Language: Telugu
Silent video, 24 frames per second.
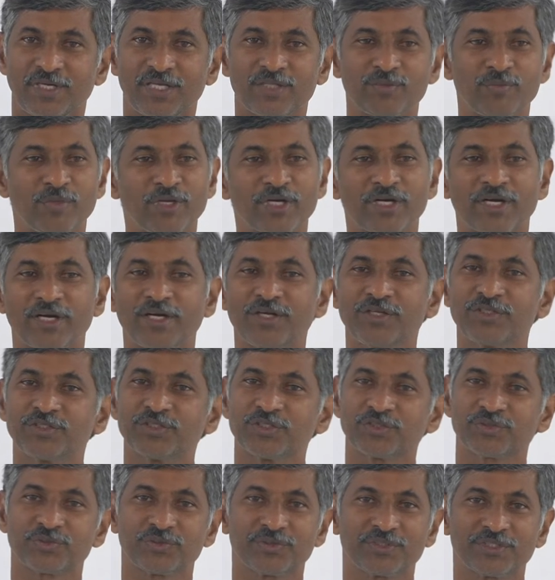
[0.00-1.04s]
అది మీరు కంటిన్యూ
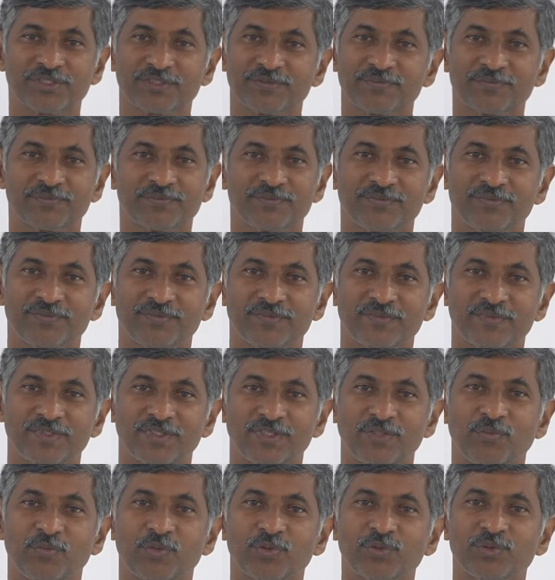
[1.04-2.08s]
చేసుకోండి
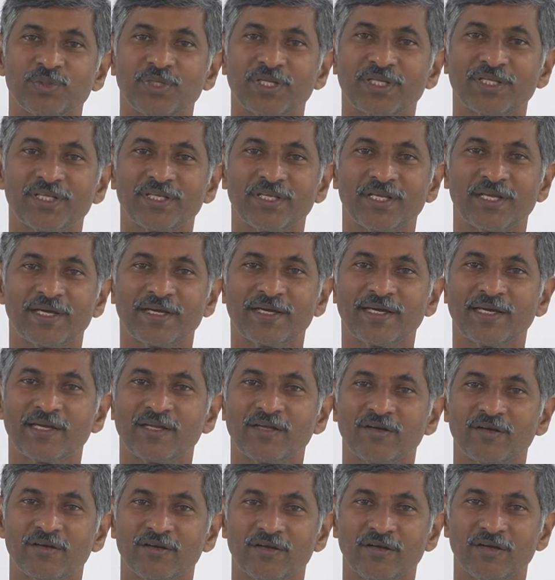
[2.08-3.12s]
ఇది పొద్దునే లెగ్గానే
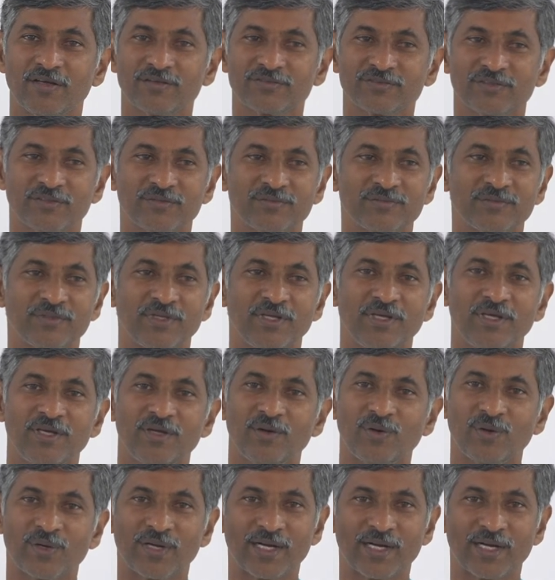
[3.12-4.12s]
రెండు గ్లాసులు ఒక